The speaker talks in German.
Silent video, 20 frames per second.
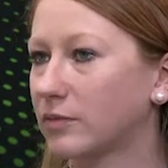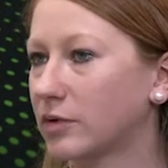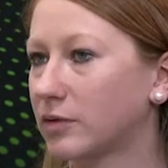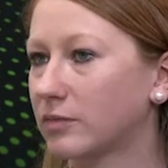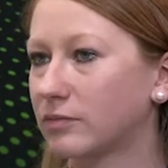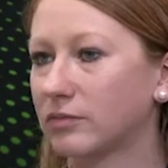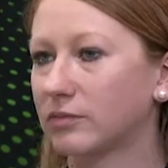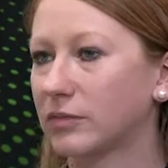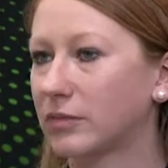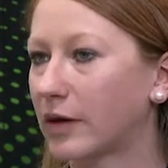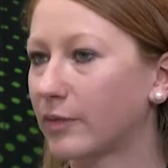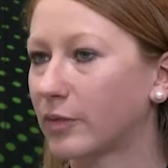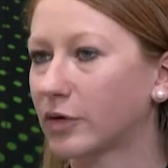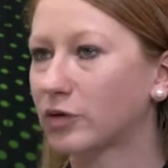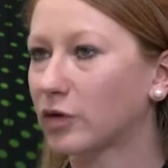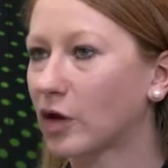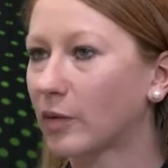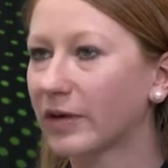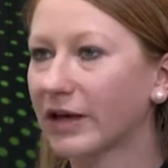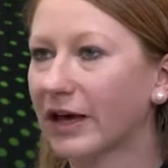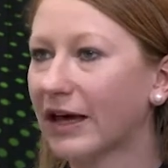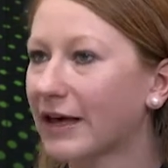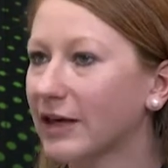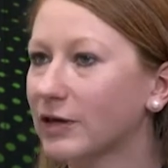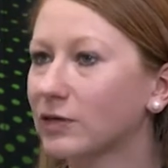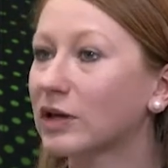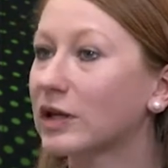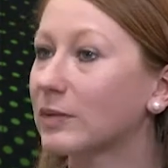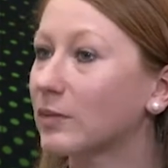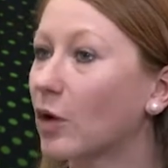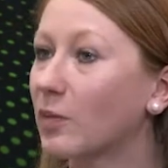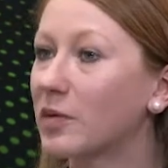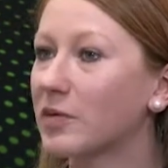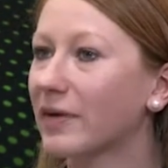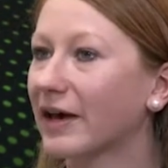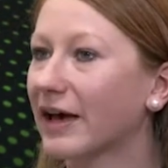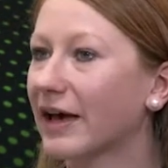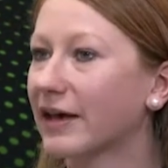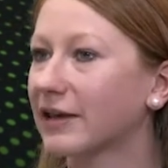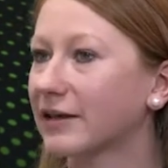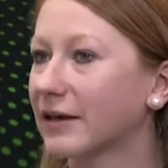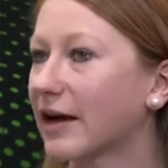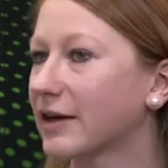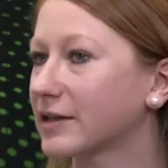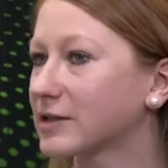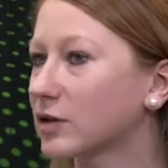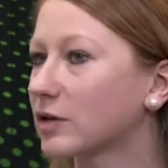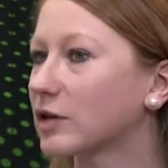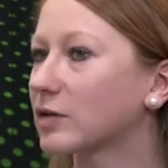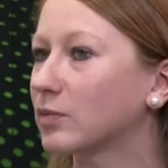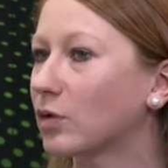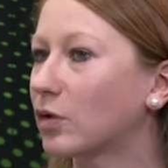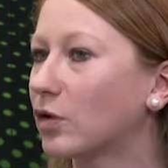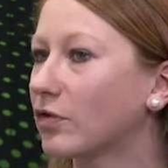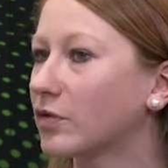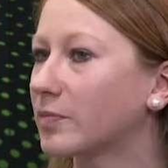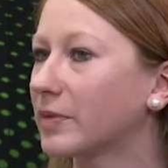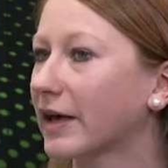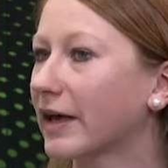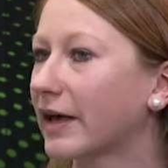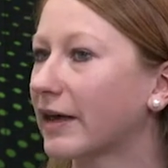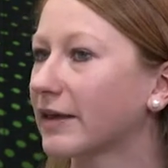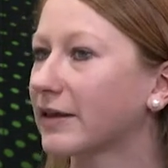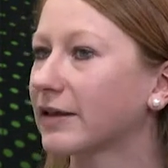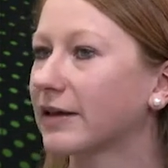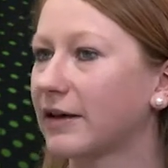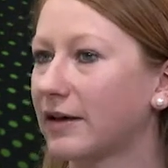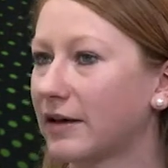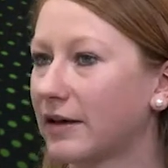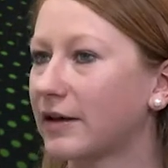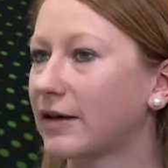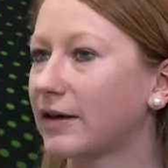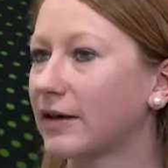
im Amateurbereich oder im Hobbybereich als auch im Profibereich äh,